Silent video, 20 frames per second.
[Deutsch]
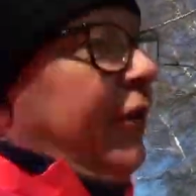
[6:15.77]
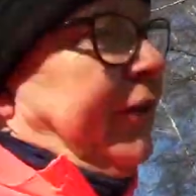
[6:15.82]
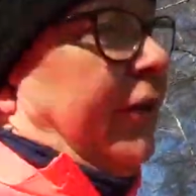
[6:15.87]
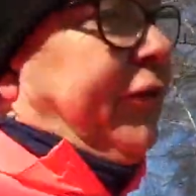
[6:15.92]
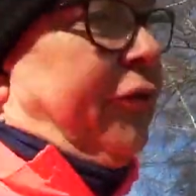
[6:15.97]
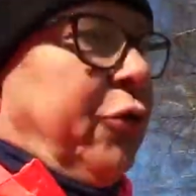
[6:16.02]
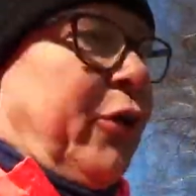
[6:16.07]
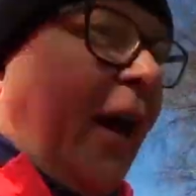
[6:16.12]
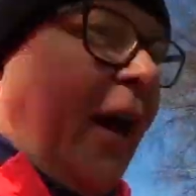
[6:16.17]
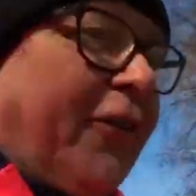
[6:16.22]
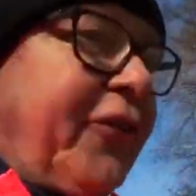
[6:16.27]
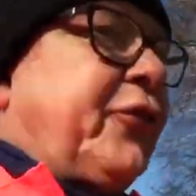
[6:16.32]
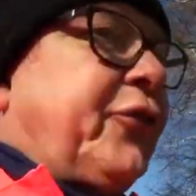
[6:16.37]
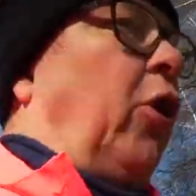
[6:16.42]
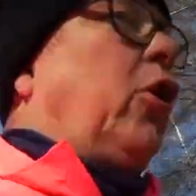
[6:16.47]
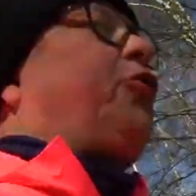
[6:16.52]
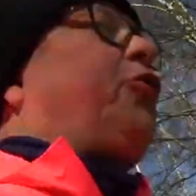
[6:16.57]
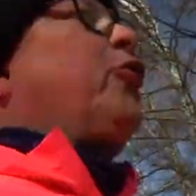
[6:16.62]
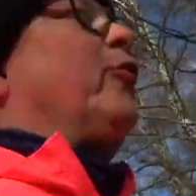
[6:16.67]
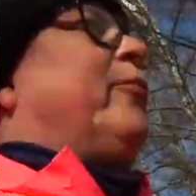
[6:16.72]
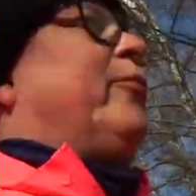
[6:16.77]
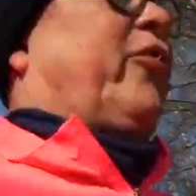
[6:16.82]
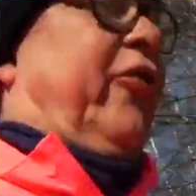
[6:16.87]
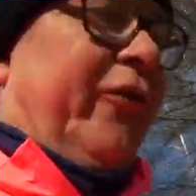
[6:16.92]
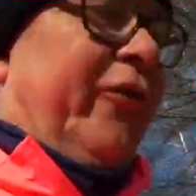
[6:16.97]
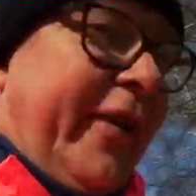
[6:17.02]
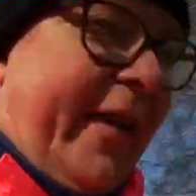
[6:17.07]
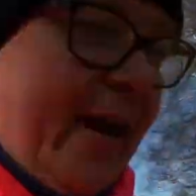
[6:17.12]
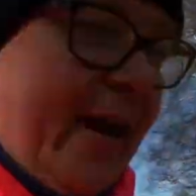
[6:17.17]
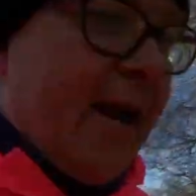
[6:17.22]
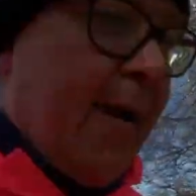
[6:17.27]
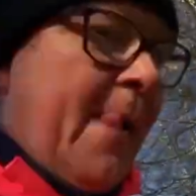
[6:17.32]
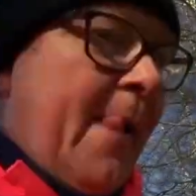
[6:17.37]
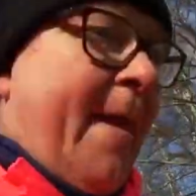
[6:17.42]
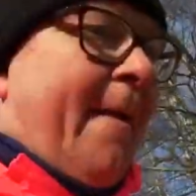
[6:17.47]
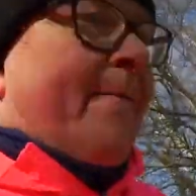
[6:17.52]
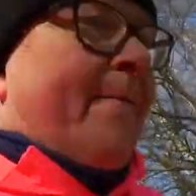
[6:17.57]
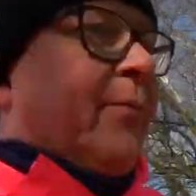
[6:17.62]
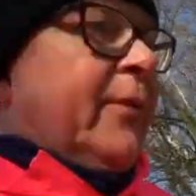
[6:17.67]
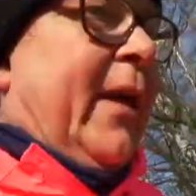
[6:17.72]
Nicht so ganz doll, tut ein bisschen weh.
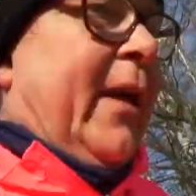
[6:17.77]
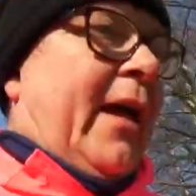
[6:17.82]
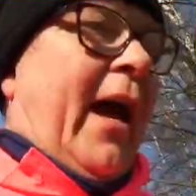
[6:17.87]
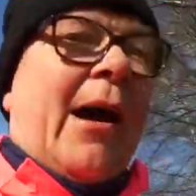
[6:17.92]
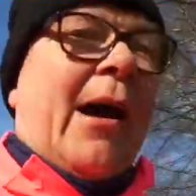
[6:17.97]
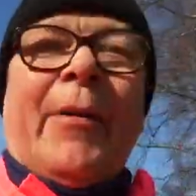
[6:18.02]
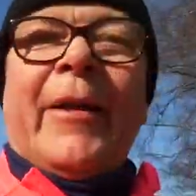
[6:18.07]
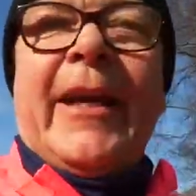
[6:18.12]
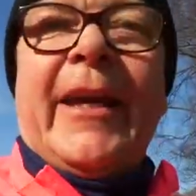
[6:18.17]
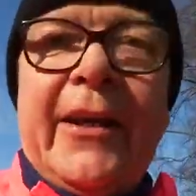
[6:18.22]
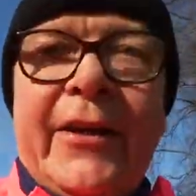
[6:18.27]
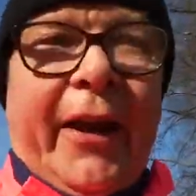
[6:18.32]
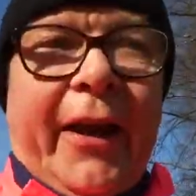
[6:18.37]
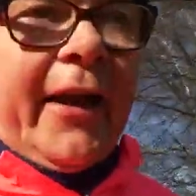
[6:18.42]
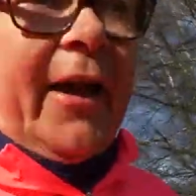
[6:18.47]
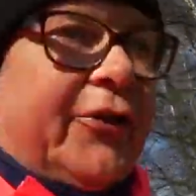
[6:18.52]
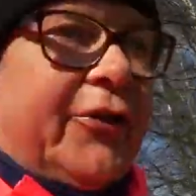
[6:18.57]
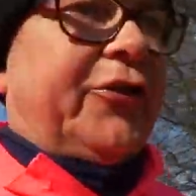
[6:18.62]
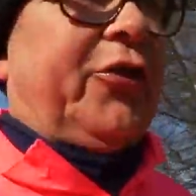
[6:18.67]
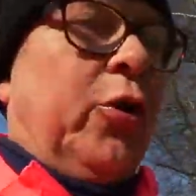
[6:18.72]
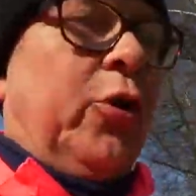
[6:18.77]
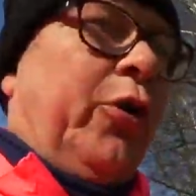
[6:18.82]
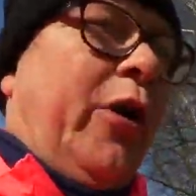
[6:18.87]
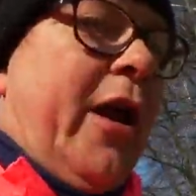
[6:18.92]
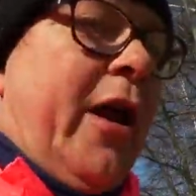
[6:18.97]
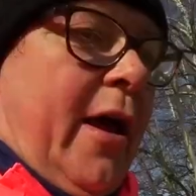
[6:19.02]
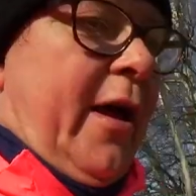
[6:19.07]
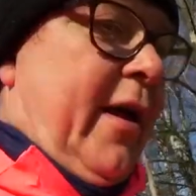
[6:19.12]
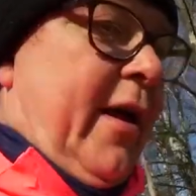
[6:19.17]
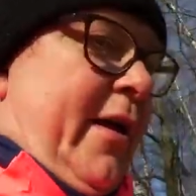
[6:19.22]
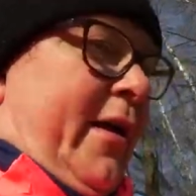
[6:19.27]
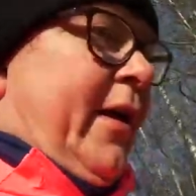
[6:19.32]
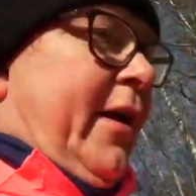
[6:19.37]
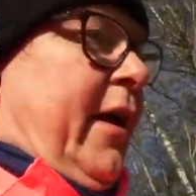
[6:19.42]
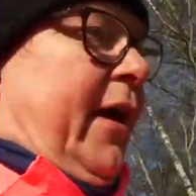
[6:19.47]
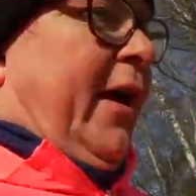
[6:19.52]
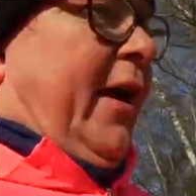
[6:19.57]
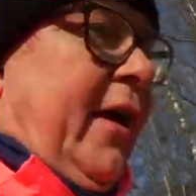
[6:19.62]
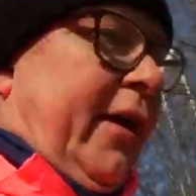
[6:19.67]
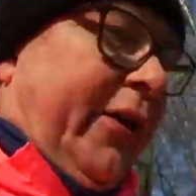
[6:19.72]
Aber jede Reaktion
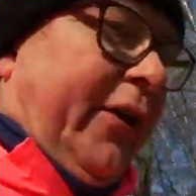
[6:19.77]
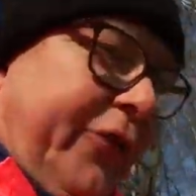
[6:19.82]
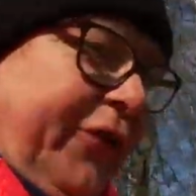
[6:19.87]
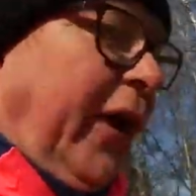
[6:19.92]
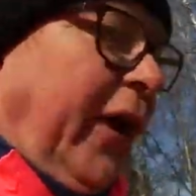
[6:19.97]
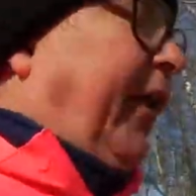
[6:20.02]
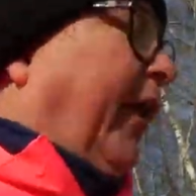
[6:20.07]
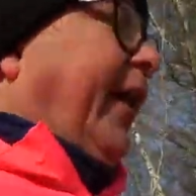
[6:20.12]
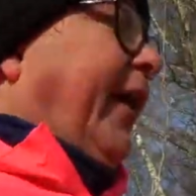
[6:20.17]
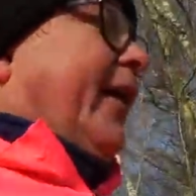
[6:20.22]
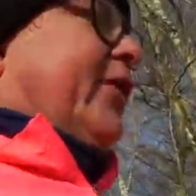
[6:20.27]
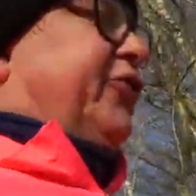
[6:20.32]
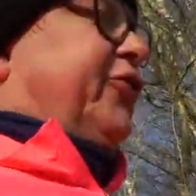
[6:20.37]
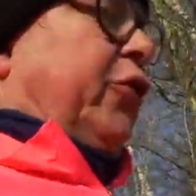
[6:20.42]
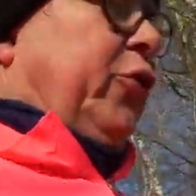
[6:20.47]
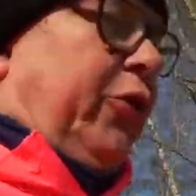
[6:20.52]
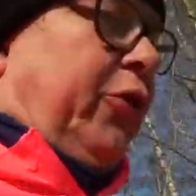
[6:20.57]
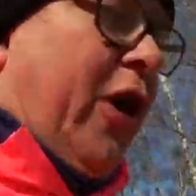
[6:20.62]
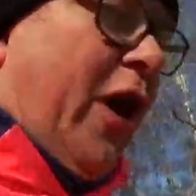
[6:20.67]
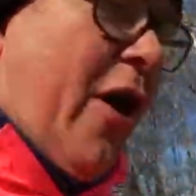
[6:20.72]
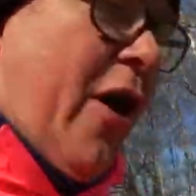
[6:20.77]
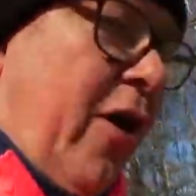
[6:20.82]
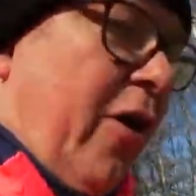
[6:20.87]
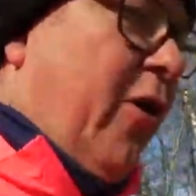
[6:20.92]
ist eine Reaktion.